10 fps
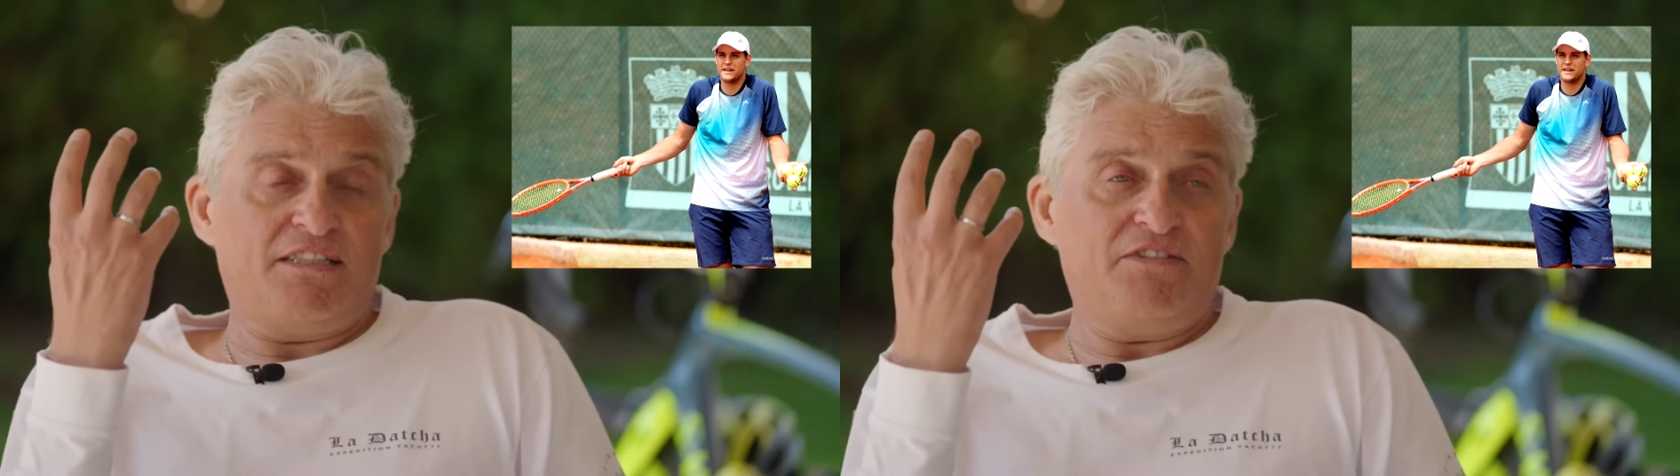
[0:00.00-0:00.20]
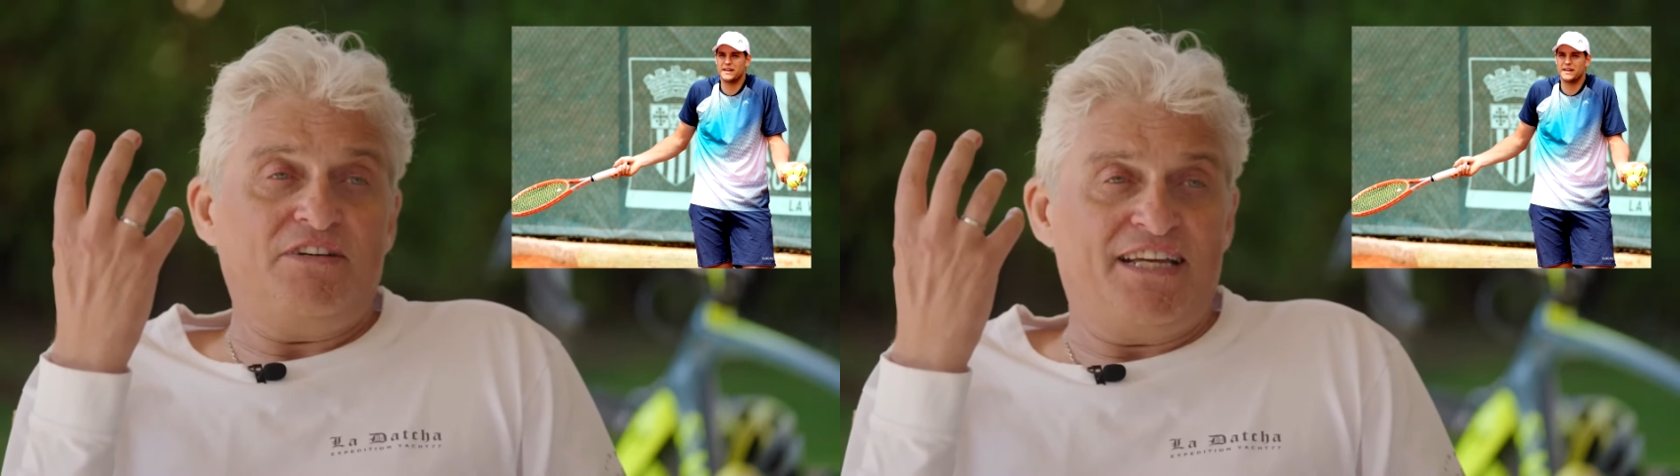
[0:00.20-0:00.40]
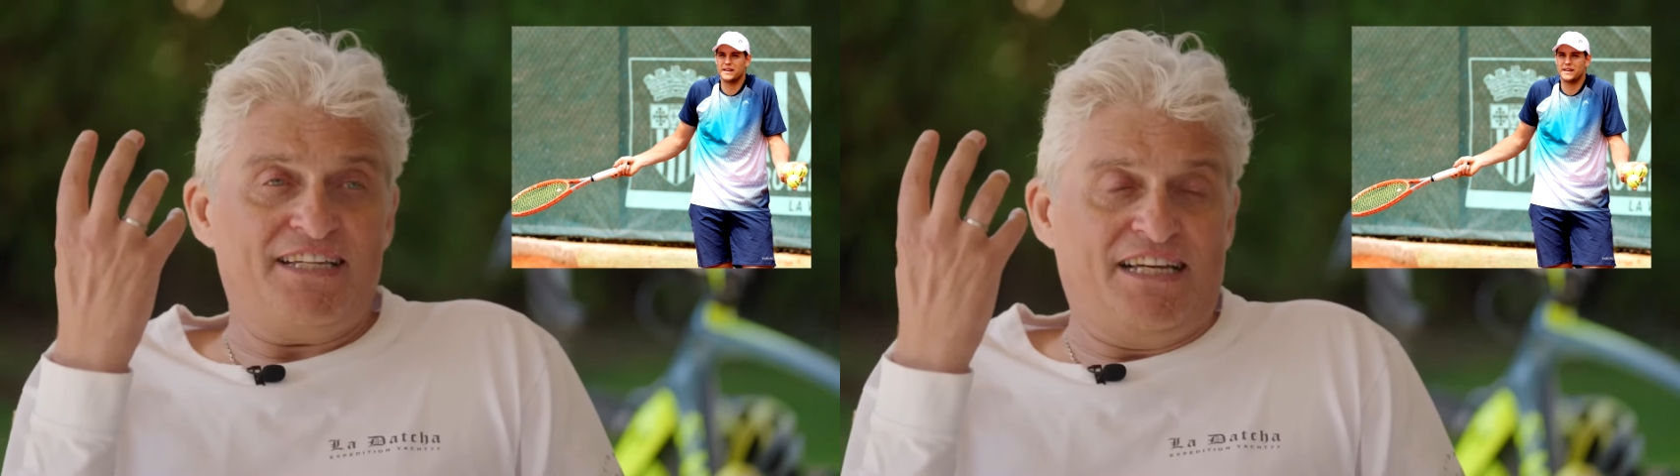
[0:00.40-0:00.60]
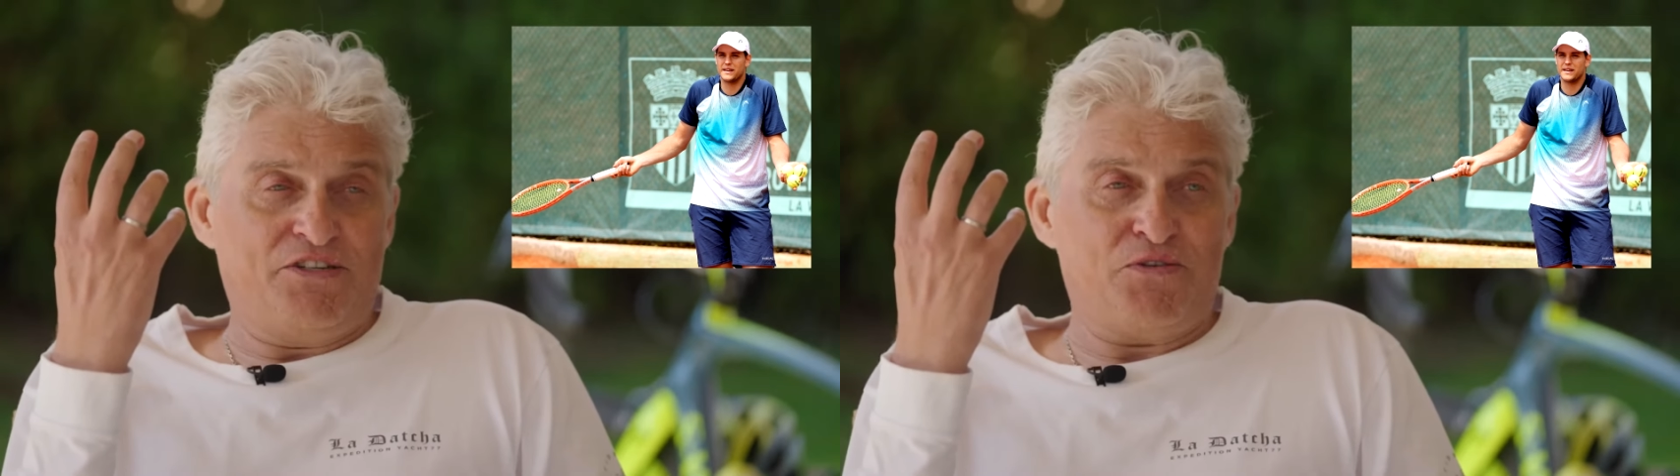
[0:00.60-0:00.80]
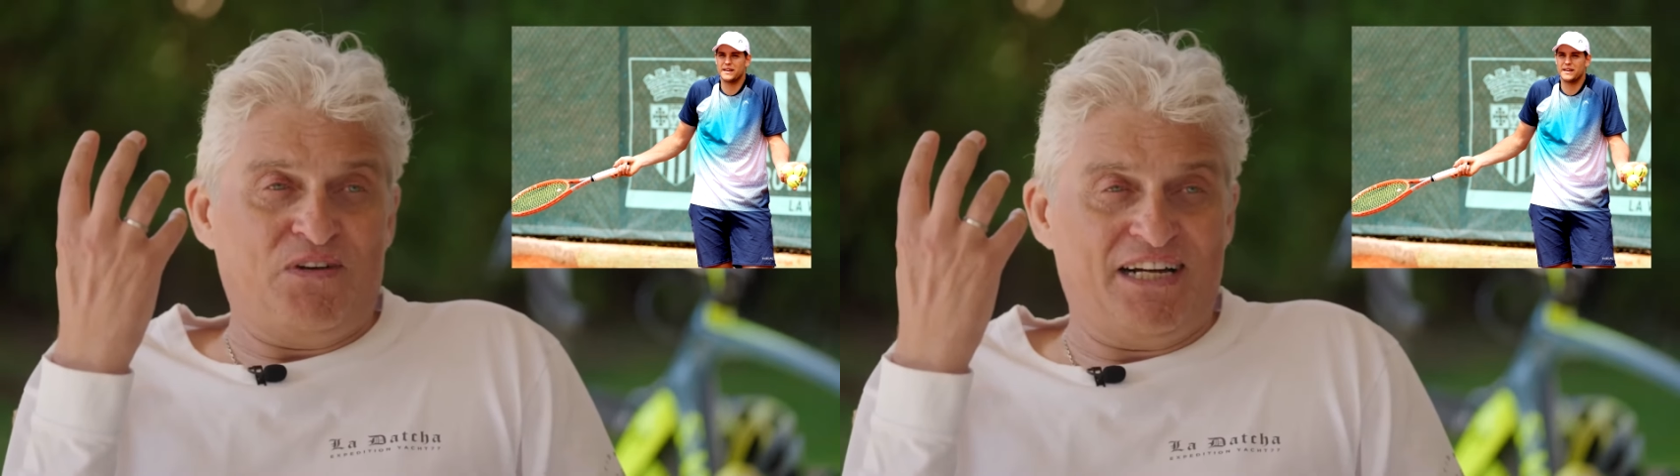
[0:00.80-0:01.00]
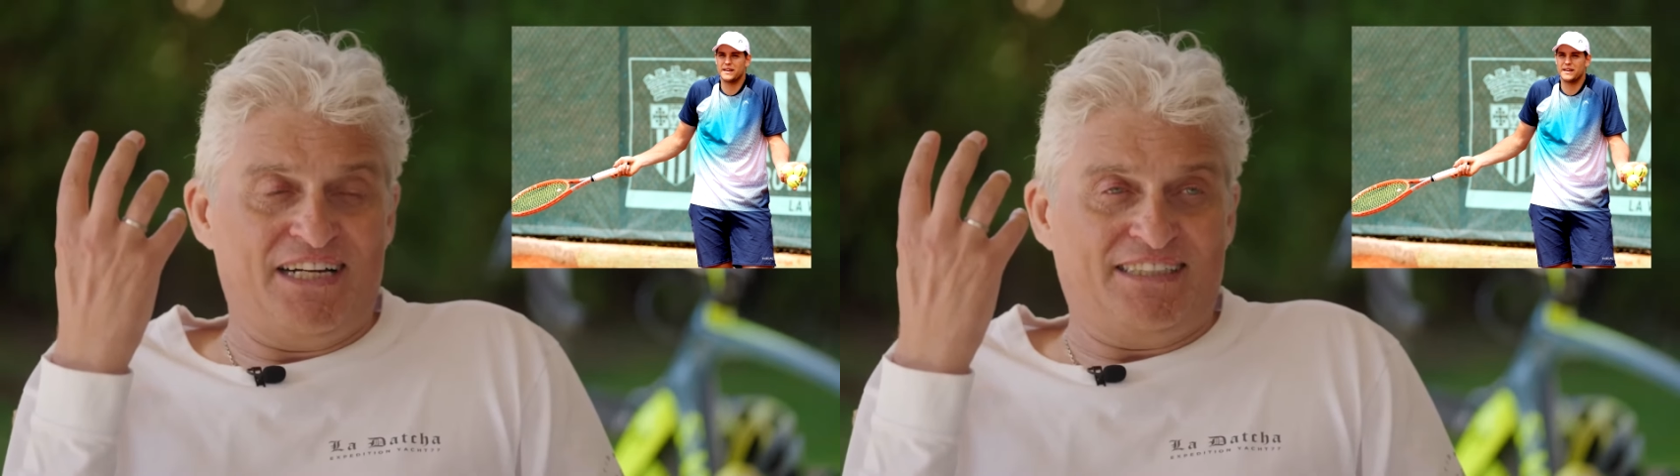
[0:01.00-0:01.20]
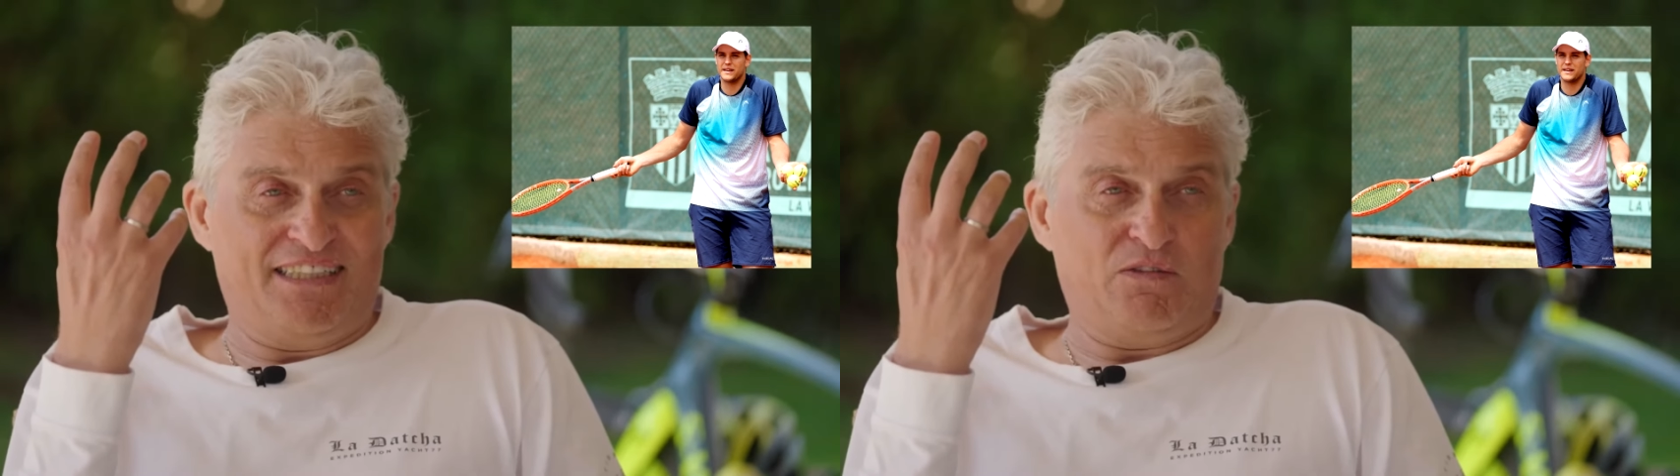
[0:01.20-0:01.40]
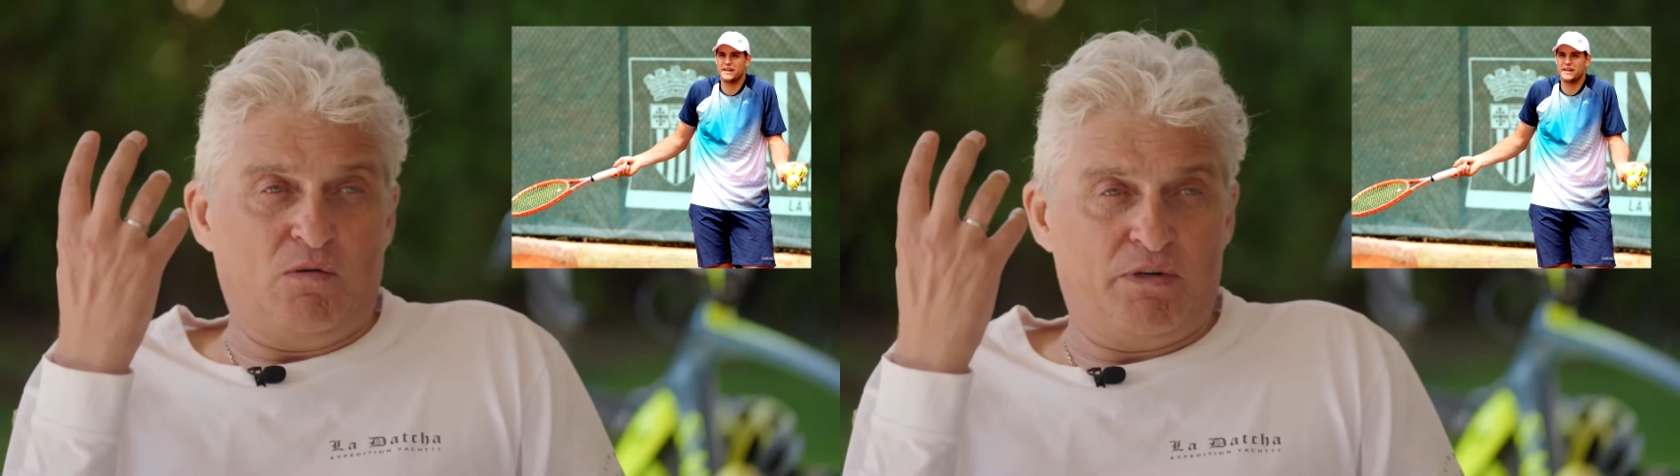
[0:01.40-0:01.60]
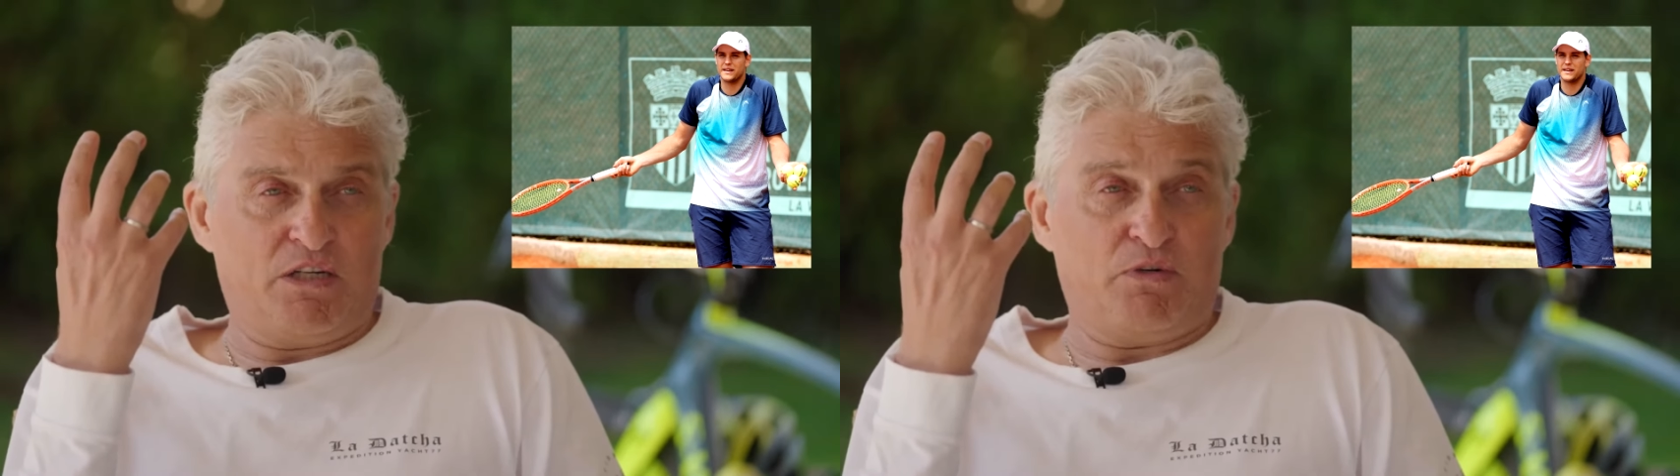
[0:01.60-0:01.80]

заявление от чувака от этого, понимаешь?